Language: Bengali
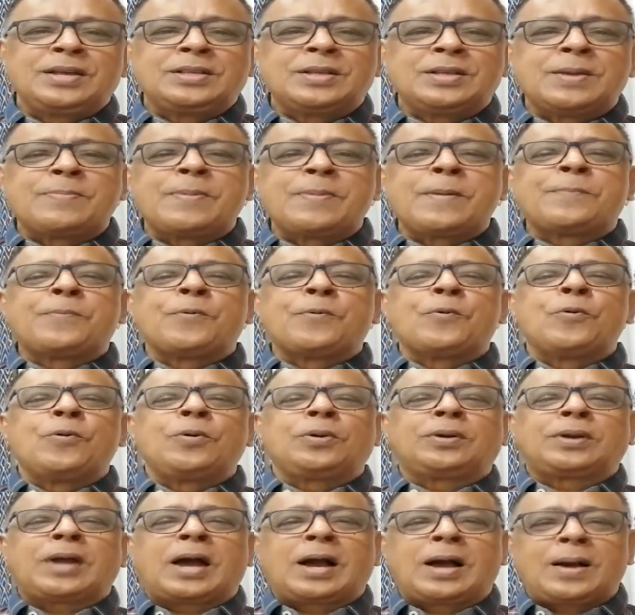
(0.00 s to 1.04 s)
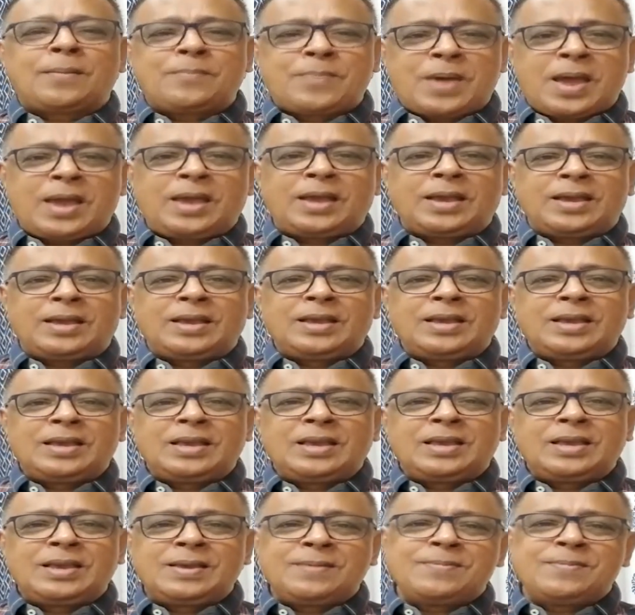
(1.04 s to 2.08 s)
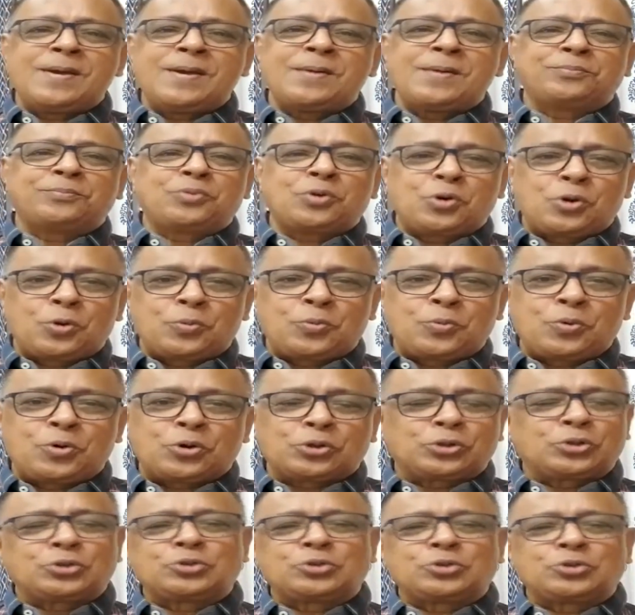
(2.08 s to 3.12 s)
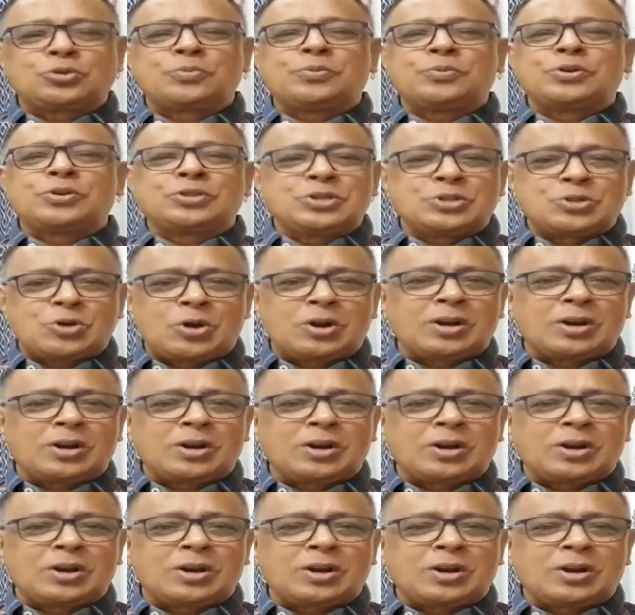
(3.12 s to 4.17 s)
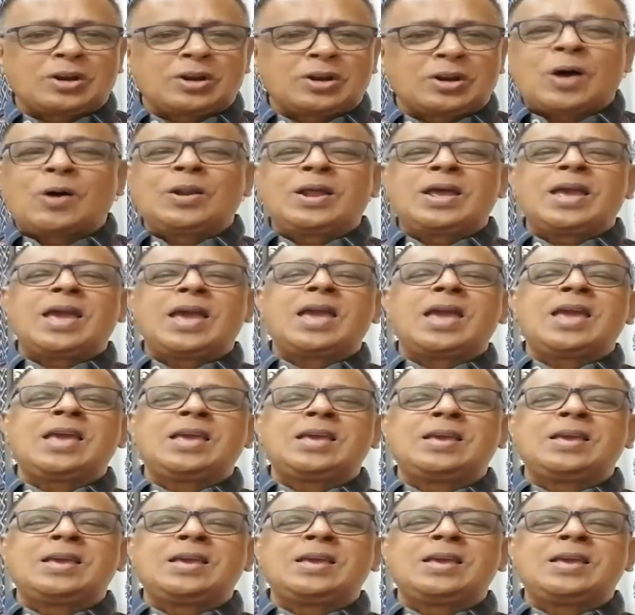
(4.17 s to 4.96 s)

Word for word: যে বিপুল টাকা ব্যয়ে ইভিএম e প্রকল্প অথচ বিরোধী দল নেই তাহলে এই